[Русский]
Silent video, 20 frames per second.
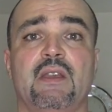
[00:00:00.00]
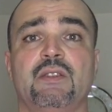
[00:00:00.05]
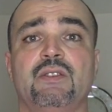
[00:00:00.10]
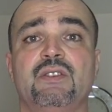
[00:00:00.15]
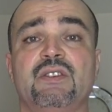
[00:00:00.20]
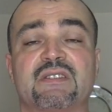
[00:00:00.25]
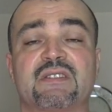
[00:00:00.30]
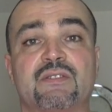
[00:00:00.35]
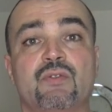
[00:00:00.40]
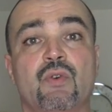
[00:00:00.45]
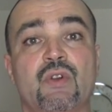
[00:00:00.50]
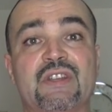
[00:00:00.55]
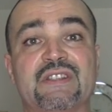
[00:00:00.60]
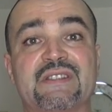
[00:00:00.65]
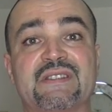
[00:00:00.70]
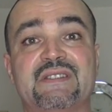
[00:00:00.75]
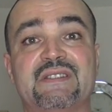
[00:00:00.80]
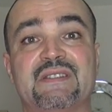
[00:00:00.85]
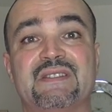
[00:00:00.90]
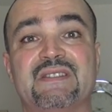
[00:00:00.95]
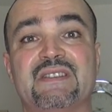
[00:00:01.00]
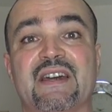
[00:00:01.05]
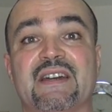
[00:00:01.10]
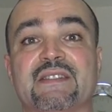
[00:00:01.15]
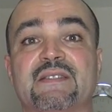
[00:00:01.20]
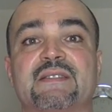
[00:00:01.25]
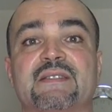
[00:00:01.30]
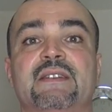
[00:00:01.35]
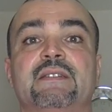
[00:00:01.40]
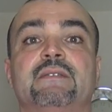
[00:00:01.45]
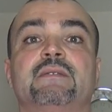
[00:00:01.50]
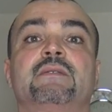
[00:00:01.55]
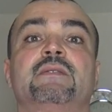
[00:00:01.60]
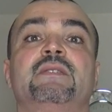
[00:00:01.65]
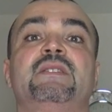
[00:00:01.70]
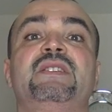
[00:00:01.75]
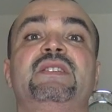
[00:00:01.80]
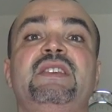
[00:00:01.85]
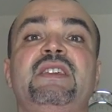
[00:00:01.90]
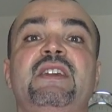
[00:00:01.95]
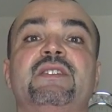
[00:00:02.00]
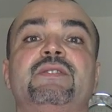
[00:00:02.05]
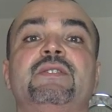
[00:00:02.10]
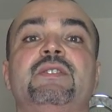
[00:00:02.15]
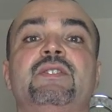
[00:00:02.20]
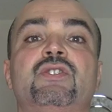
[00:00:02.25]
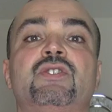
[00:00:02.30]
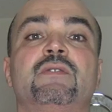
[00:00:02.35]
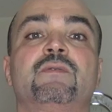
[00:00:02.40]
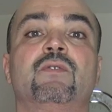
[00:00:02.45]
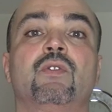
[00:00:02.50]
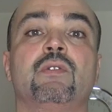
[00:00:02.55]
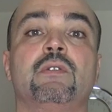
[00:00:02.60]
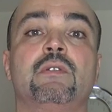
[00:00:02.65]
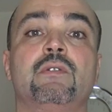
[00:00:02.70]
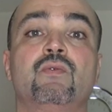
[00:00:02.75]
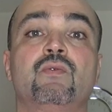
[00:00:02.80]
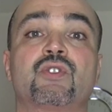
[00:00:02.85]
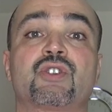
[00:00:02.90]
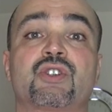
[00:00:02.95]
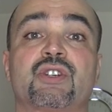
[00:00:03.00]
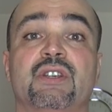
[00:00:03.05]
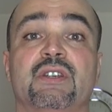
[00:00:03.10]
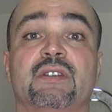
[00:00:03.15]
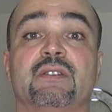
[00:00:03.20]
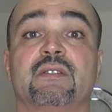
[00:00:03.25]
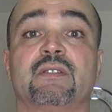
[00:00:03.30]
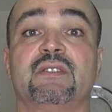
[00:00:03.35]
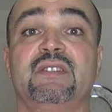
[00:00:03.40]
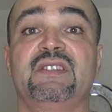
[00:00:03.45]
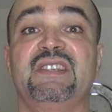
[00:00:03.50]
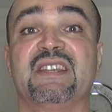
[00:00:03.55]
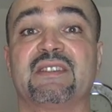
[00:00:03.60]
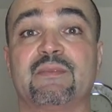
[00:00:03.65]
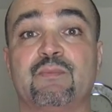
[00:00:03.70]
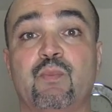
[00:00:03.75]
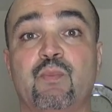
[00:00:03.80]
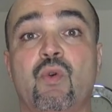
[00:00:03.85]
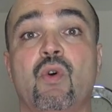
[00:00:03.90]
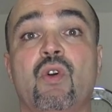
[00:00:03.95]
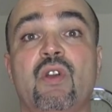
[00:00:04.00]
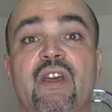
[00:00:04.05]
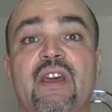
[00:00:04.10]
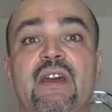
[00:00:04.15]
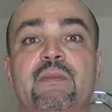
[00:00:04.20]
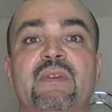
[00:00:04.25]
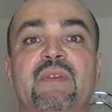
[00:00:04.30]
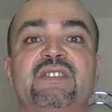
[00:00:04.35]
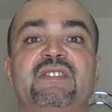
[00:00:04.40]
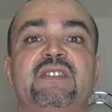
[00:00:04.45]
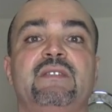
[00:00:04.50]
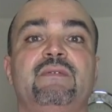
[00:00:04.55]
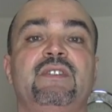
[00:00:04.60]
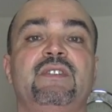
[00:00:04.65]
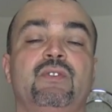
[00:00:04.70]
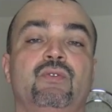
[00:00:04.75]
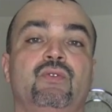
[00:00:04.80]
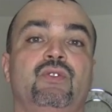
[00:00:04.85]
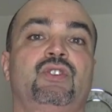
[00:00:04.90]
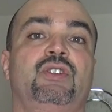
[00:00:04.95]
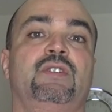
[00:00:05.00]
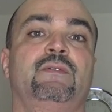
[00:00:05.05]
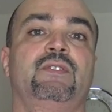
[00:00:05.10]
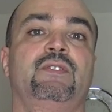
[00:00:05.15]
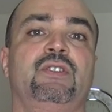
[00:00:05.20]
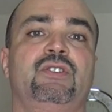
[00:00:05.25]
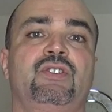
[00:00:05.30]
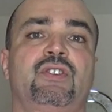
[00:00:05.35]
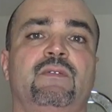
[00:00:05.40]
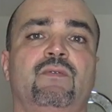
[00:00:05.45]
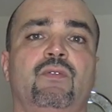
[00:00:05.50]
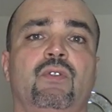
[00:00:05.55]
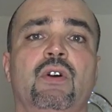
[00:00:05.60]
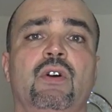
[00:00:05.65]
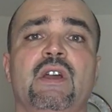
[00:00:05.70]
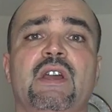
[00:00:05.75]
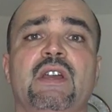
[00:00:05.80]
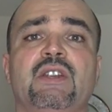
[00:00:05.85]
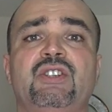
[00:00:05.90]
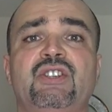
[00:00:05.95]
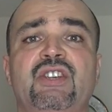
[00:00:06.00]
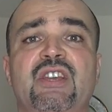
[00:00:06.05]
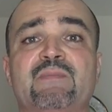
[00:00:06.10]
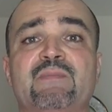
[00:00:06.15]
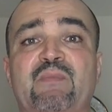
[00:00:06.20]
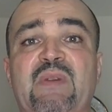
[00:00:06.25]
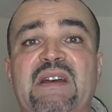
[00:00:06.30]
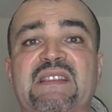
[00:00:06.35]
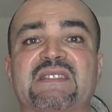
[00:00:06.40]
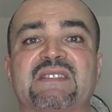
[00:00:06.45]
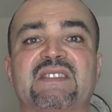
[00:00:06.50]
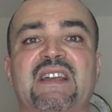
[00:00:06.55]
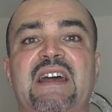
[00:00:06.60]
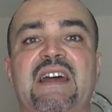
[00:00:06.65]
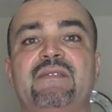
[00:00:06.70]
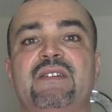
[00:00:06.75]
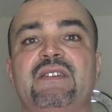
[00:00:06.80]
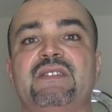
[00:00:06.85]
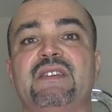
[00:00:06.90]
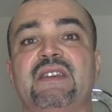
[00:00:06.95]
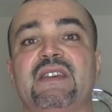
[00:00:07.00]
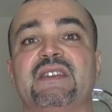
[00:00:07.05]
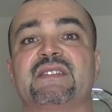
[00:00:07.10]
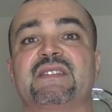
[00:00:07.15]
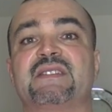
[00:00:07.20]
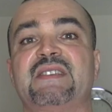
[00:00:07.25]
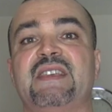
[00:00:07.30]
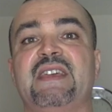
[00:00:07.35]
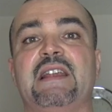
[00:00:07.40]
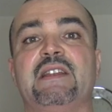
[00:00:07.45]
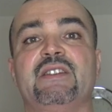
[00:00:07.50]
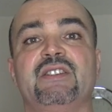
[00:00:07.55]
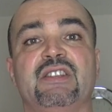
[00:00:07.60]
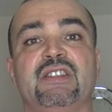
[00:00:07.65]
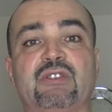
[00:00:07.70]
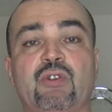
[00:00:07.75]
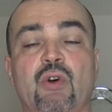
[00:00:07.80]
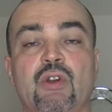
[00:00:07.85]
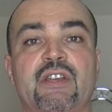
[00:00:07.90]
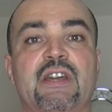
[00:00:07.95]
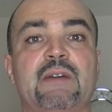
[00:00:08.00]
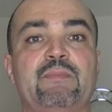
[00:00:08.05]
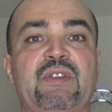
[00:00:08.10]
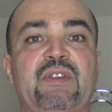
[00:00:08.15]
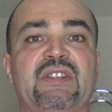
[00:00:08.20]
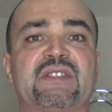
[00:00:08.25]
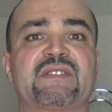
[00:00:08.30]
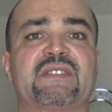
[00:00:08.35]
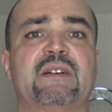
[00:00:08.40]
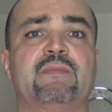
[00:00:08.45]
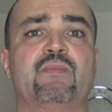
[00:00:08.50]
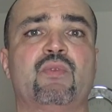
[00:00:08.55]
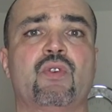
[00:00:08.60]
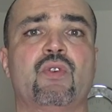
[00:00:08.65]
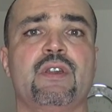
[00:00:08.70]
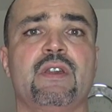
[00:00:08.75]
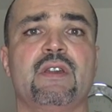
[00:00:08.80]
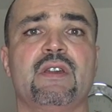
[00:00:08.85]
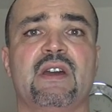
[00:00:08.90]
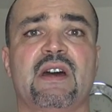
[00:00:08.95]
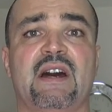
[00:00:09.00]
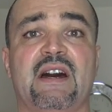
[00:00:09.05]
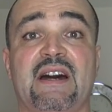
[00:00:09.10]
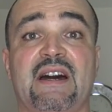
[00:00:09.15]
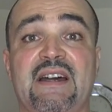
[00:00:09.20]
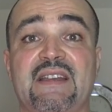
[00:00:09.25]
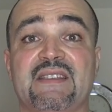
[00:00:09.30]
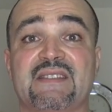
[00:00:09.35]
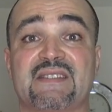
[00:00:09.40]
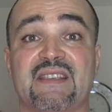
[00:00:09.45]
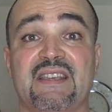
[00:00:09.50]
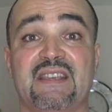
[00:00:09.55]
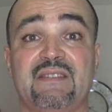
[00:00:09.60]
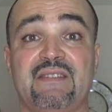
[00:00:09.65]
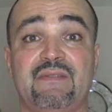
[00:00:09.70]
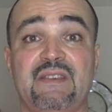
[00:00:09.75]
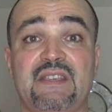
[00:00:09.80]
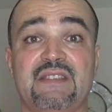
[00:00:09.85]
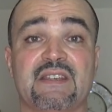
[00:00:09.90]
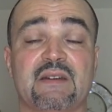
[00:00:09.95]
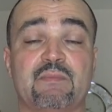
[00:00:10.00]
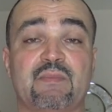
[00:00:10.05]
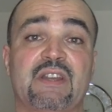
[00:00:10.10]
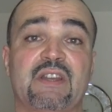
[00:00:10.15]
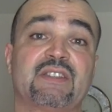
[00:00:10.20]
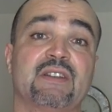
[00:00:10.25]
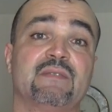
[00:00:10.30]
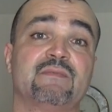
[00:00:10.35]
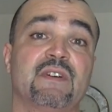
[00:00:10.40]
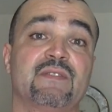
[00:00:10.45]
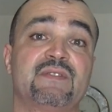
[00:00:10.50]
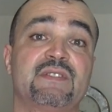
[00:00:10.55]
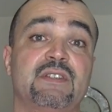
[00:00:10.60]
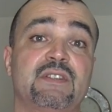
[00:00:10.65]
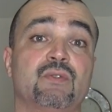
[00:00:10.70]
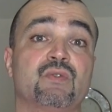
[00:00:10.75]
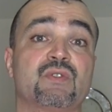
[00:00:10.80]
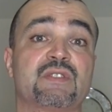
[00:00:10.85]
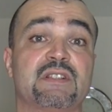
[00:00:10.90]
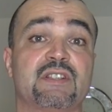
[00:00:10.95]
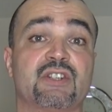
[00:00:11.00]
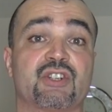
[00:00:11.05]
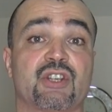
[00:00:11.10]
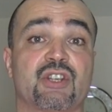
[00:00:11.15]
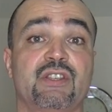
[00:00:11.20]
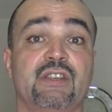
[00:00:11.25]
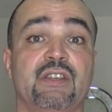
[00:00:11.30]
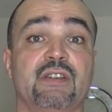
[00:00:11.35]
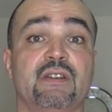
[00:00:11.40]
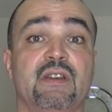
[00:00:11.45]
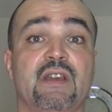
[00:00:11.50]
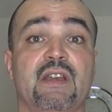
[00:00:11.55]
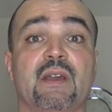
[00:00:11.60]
Не стоит стесняться, нет ничего лучше, нет более мотивирующего ничего, чем поставить цель не только перед собой, а заявить об этом во всеуслышание.